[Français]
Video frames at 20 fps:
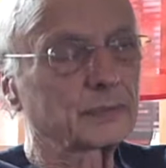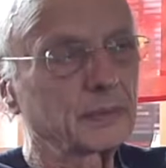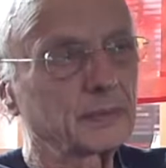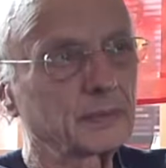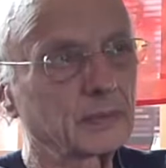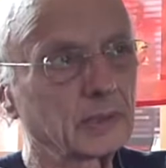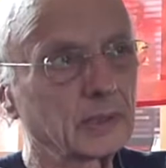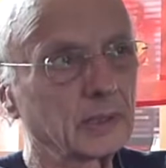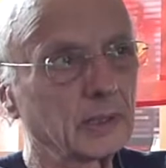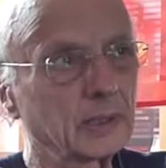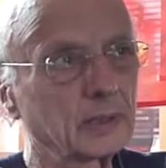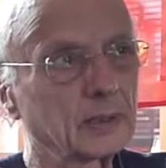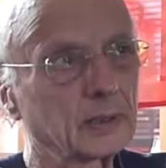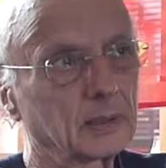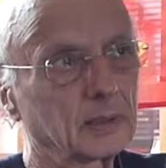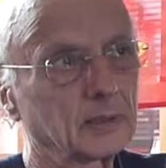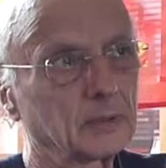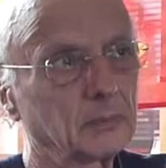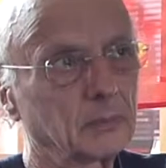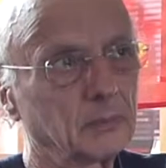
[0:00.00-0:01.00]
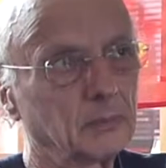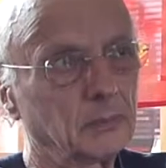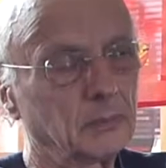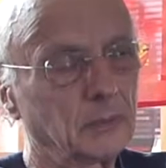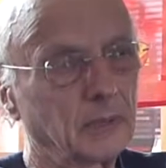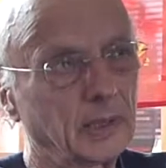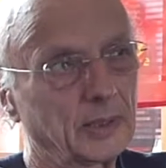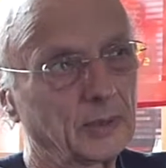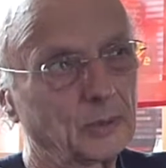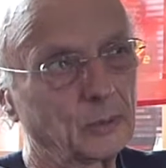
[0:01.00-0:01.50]
février.
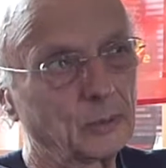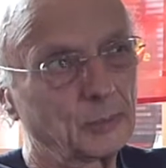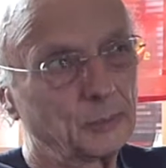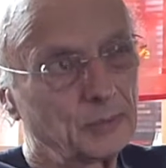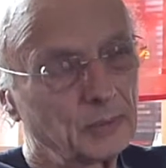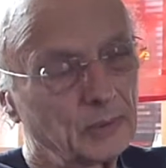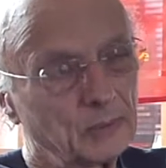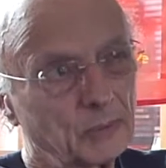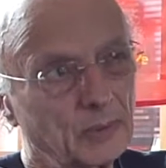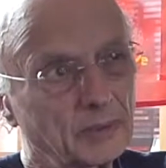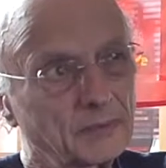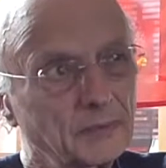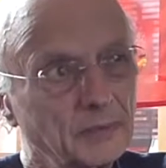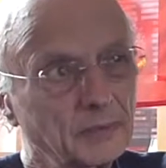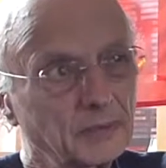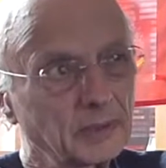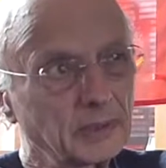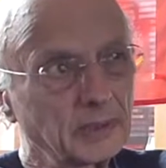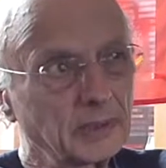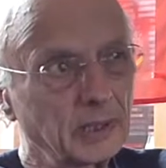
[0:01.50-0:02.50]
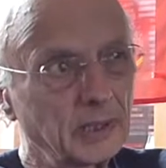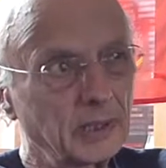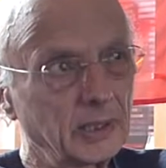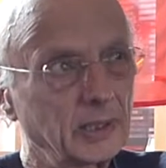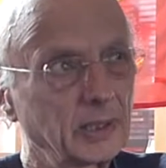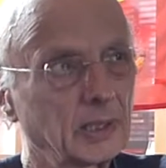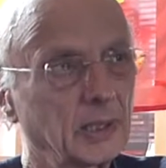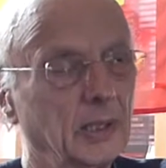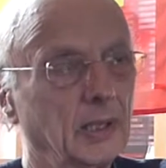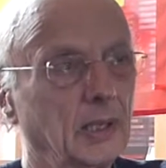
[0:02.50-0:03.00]
Mais depuis le mois de
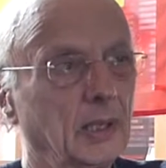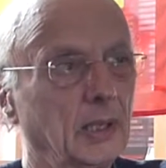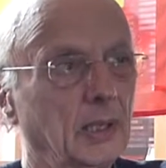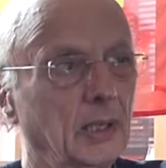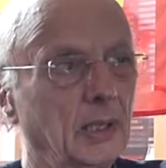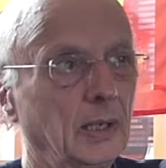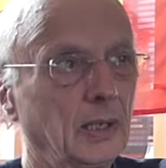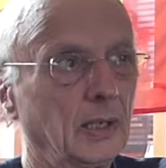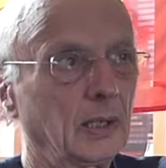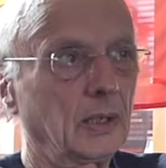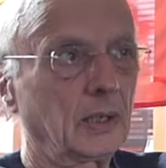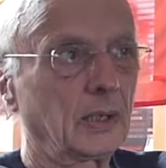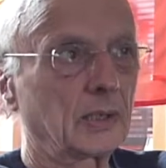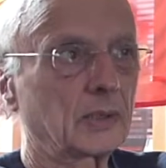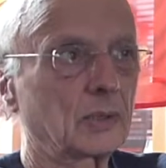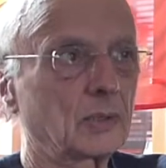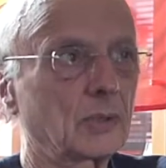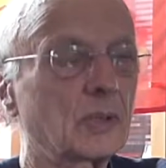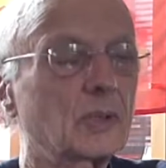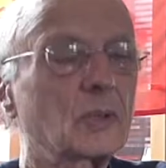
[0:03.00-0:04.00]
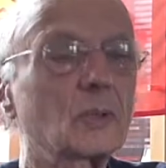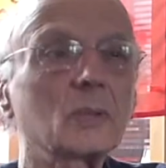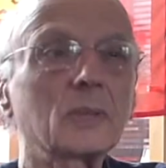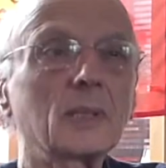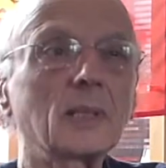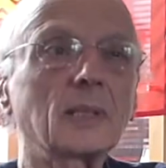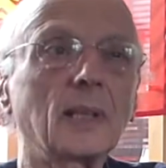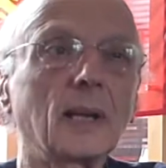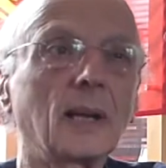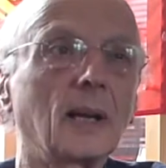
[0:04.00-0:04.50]
février, la situation
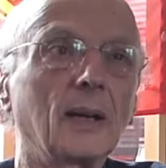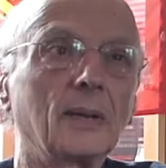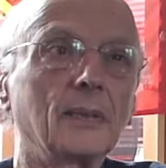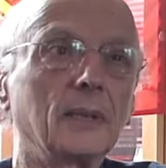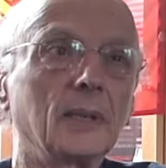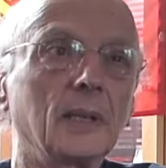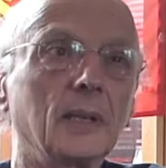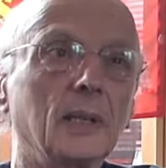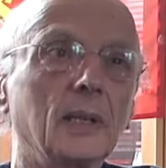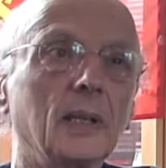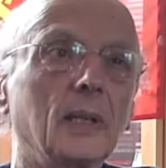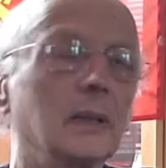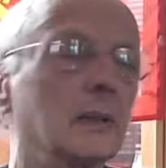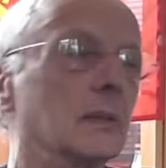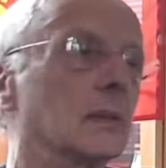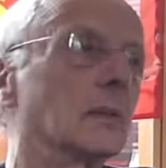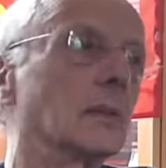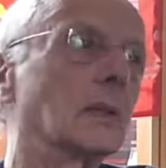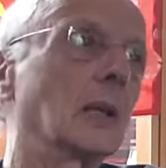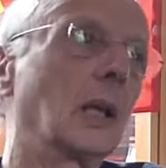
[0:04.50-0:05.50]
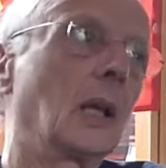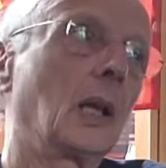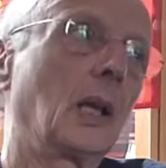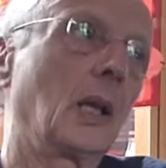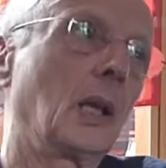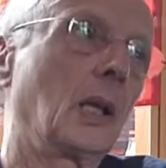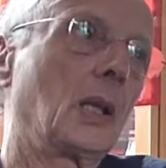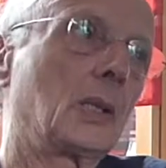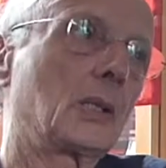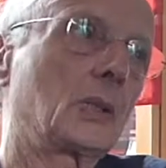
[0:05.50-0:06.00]
s'est aggravée.
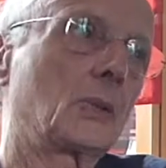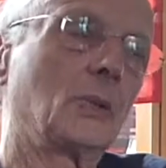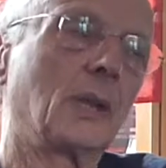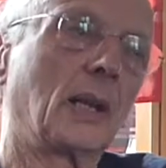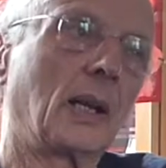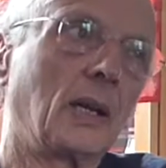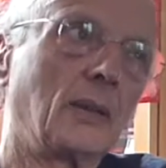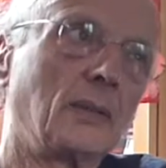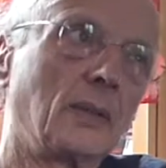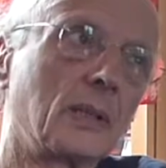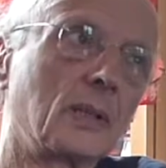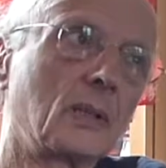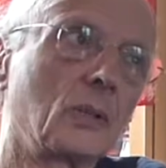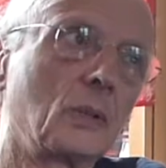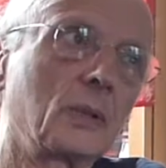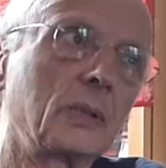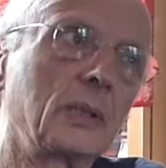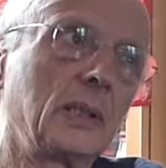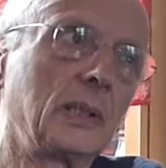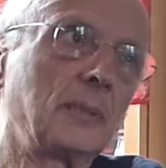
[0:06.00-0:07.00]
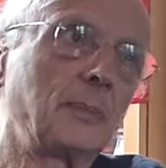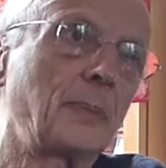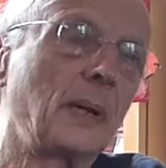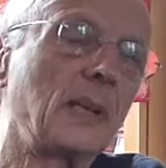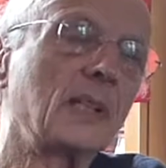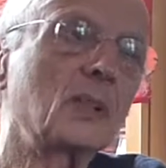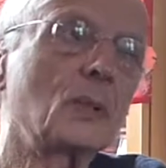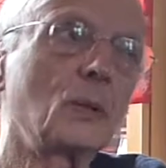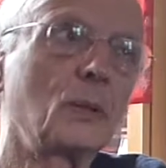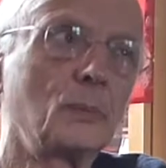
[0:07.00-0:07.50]
C'est une aggravation qui n'est
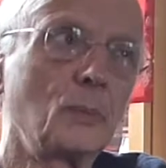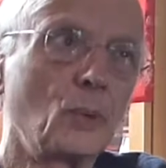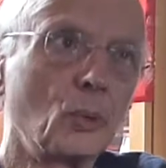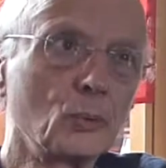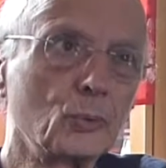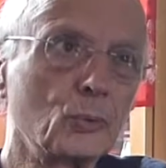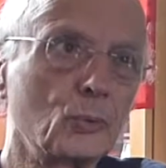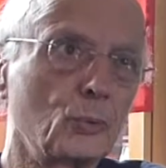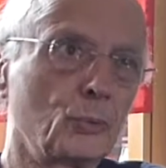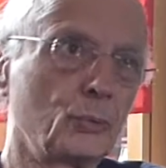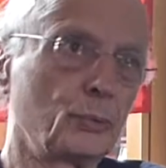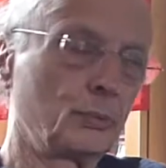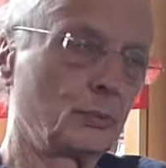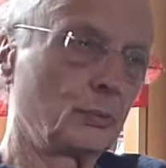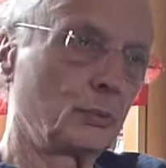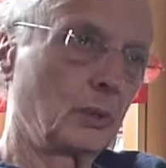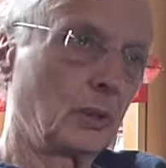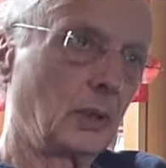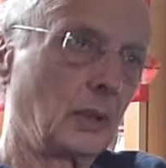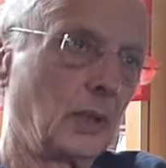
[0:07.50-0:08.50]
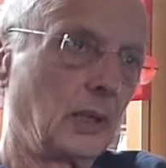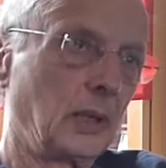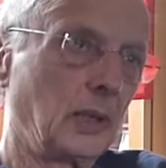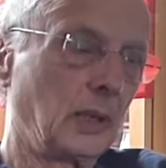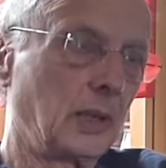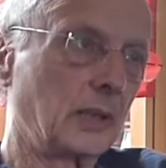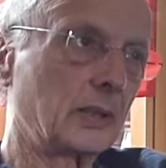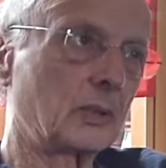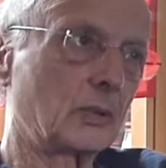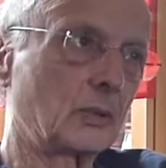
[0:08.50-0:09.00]
pas seulement due
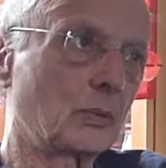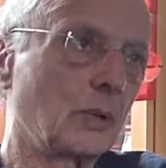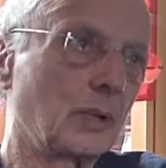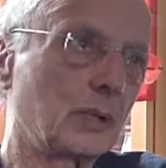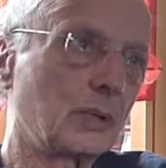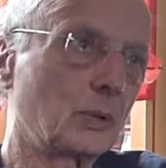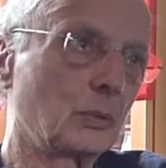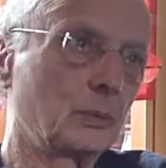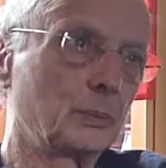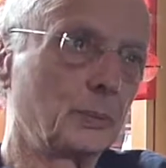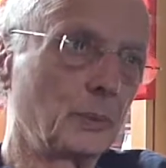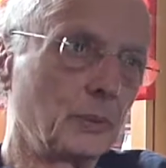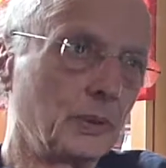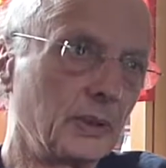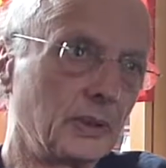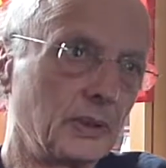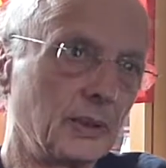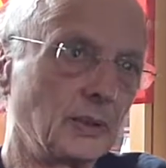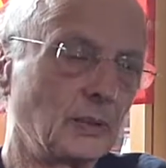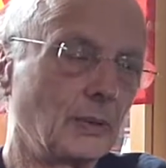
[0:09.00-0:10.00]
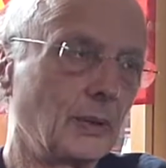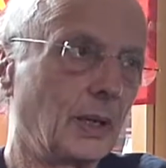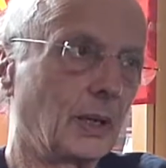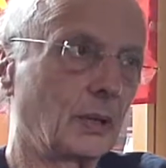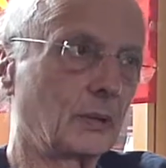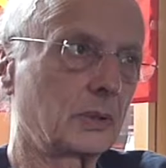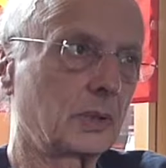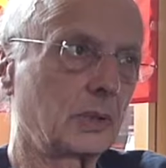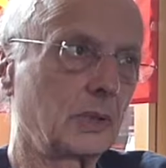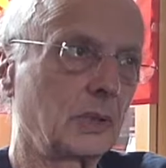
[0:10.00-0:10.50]
à la situation politique de la
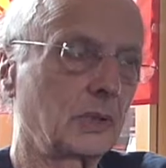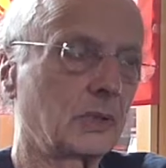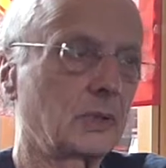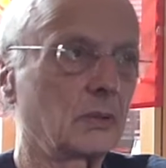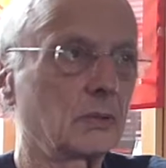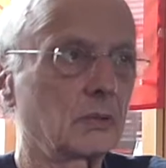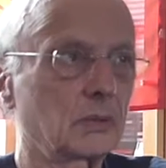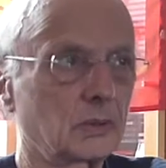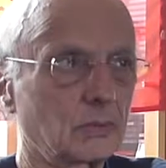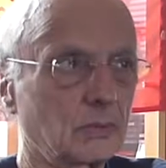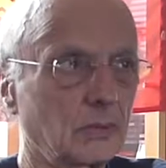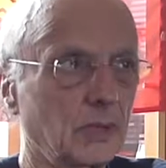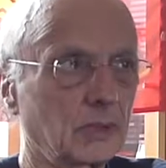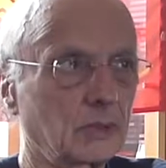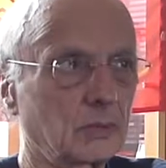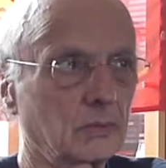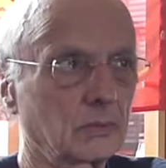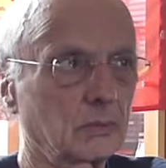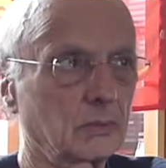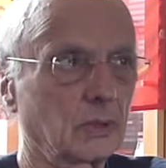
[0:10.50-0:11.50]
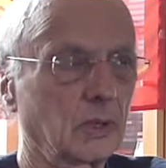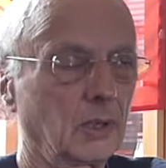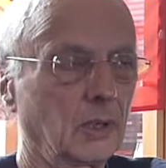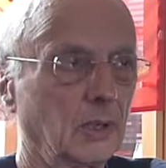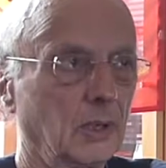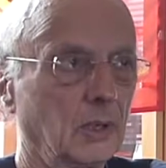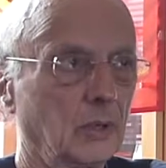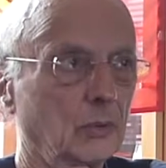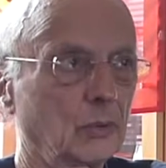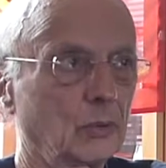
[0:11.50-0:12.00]
Russie, c'est une situation
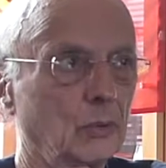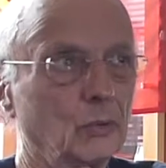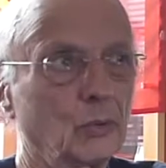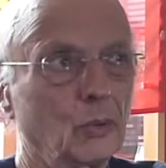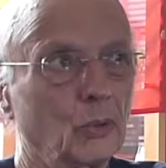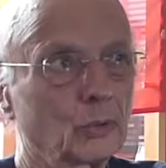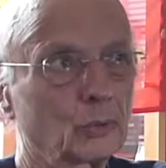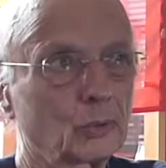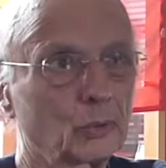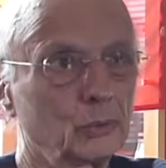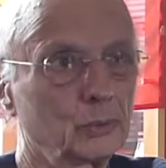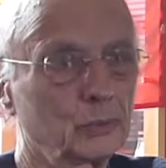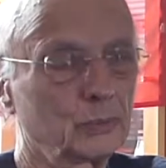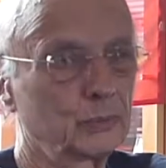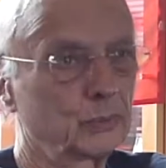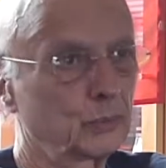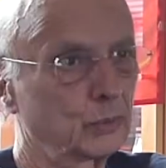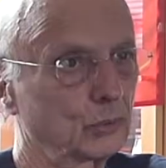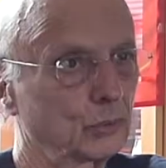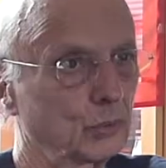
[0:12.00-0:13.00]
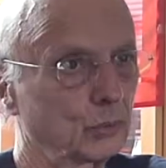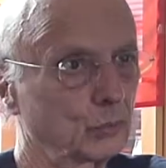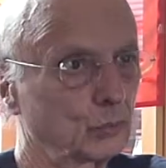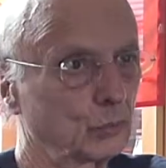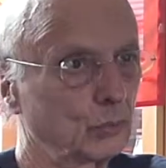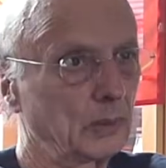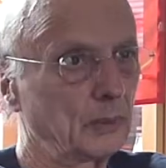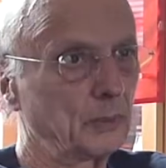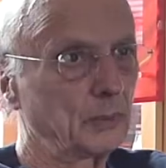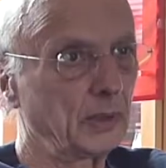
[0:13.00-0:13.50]
que l'on retrouve dans
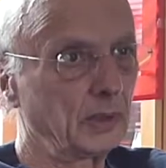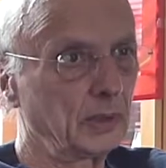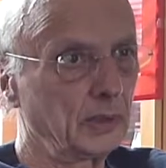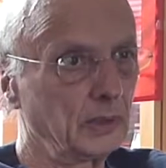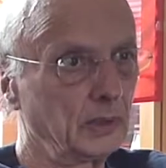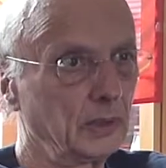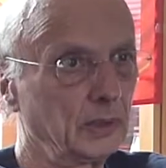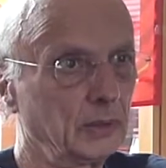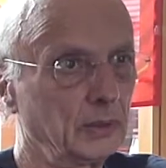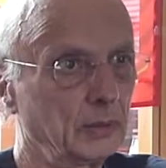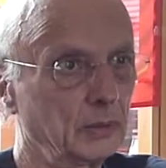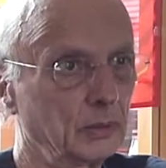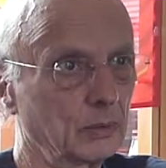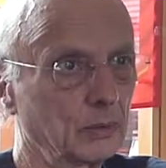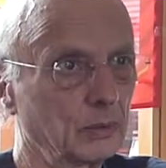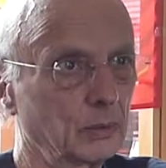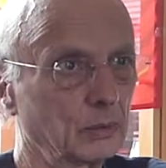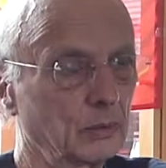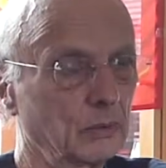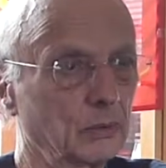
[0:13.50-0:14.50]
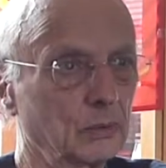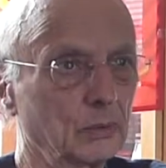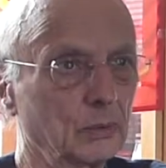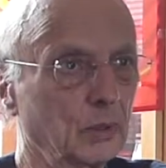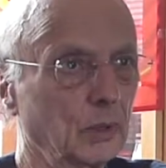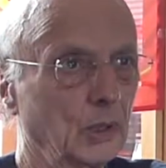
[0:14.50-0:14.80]
tous les pays euh,